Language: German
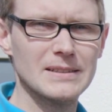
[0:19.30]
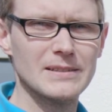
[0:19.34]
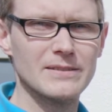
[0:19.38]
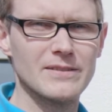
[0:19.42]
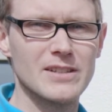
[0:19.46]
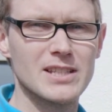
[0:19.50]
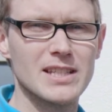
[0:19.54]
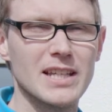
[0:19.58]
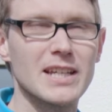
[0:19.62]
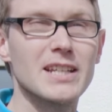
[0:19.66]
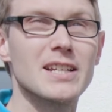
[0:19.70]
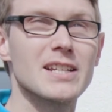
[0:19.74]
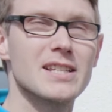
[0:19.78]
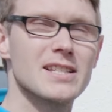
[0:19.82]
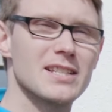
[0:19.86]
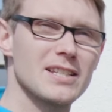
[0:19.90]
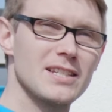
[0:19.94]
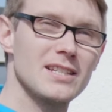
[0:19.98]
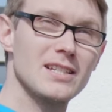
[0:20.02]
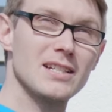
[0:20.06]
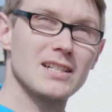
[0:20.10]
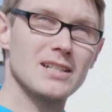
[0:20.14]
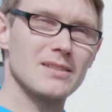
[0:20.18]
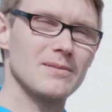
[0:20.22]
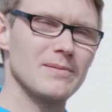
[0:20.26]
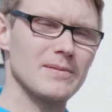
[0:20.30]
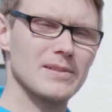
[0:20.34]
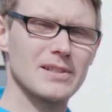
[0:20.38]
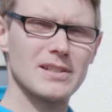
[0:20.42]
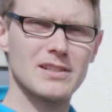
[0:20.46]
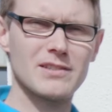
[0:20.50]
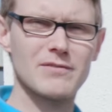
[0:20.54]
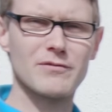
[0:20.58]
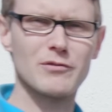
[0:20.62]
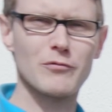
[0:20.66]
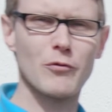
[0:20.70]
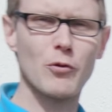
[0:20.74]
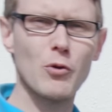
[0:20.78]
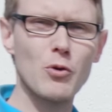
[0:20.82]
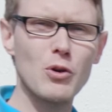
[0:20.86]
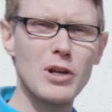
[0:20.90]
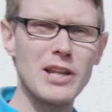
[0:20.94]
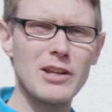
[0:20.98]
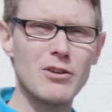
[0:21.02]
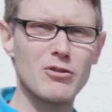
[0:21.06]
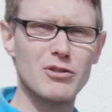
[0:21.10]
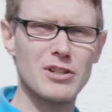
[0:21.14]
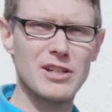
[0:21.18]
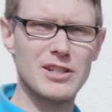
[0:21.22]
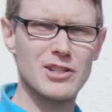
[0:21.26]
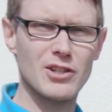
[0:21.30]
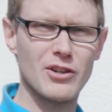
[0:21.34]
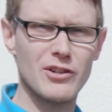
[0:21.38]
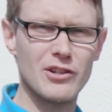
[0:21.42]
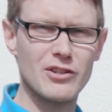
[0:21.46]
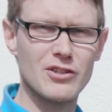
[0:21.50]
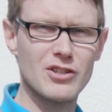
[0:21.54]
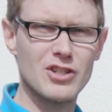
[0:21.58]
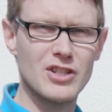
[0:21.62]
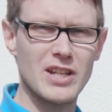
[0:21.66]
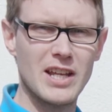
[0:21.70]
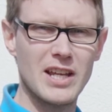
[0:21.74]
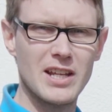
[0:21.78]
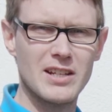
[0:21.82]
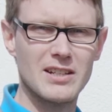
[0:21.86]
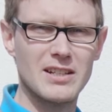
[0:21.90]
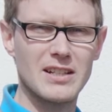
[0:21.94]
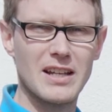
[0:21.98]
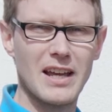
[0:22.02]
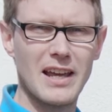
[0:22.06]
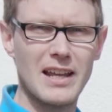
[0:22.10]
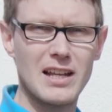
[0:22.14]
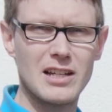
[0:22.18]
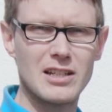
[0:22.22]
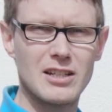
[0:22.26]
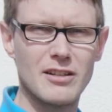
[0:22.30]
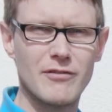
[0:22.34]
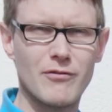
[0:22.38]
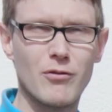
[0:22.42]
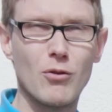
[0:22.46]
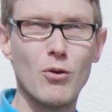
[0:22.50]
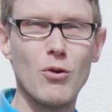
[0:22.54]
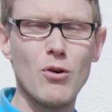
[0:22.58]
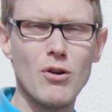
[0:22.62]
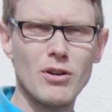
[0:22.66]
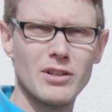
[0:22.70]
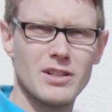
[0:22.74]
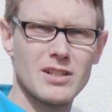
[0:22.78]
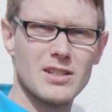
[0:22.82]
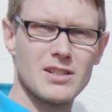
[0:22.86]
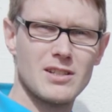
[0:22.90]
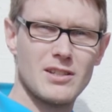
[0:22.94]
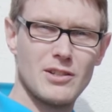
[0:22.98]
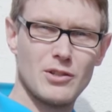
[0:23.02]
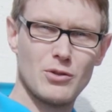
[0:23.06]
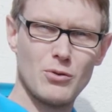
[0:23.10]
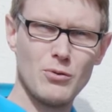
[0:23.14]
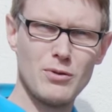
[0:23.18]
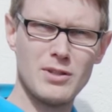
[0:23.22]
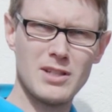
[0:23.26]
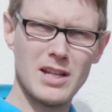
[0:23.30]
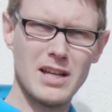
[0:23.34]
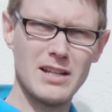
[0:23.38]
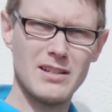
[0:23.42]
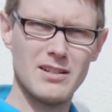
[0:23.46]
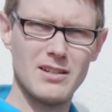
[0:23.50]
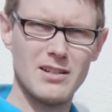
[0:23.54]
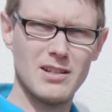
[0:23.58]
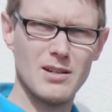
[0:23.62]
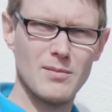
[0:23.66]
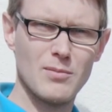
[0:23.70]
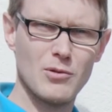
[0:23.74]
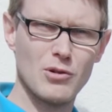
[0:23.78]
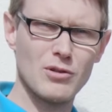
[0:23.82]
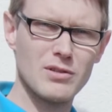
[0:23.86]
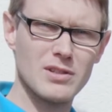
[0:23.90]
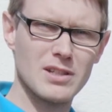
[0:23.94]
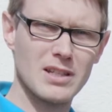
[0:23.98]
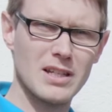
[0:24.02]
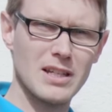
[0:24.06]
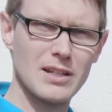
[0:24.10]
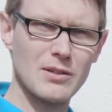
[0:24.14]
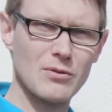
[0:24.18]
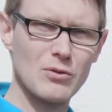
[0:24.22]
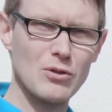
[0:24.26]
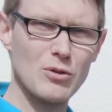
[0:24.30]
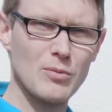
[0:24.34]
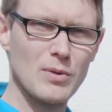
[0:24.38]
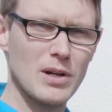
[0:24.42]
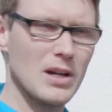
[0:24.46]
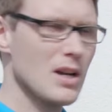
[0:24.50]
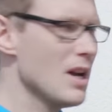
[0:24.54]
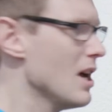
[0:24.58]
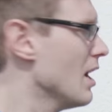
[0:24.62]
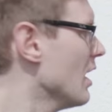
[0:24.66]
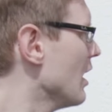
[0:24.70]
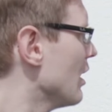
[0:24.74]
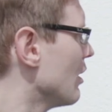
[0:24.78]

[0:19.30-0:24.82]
Wir sehen jetzt hier, es ist Frühling und die Sonne steht relativ hoch. Das ist die Südseite hier bei uns gegenüber.